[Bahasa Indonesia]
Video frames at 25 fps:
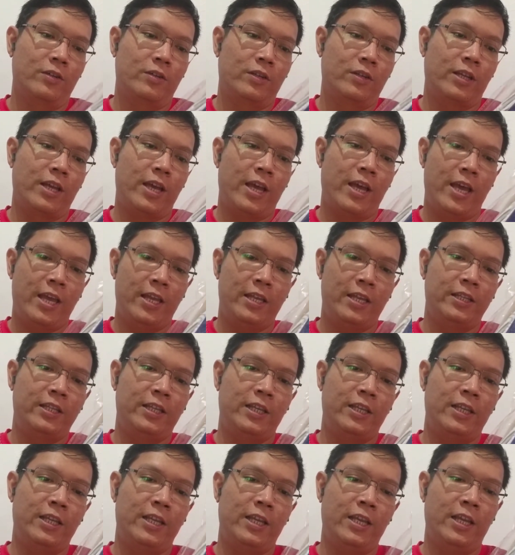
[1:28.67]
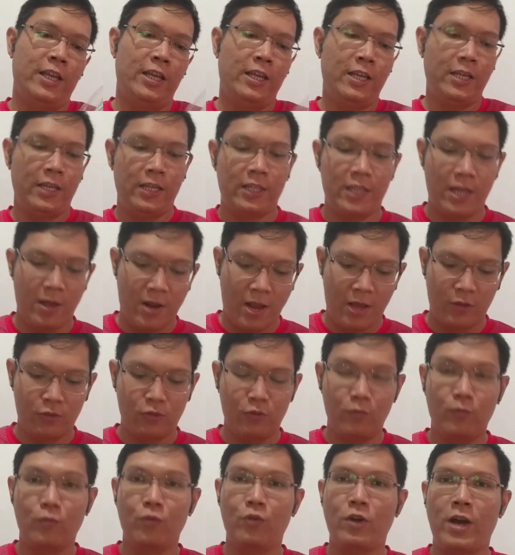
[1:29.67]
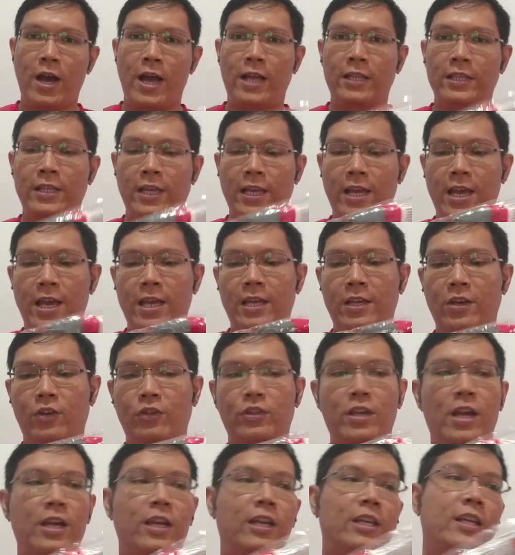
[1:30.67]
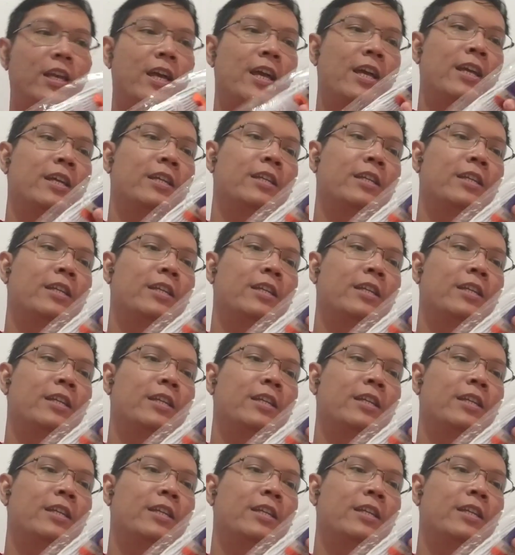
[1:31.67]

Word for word: Oke, di sini kita langsung buka aja ya kaos kakinya.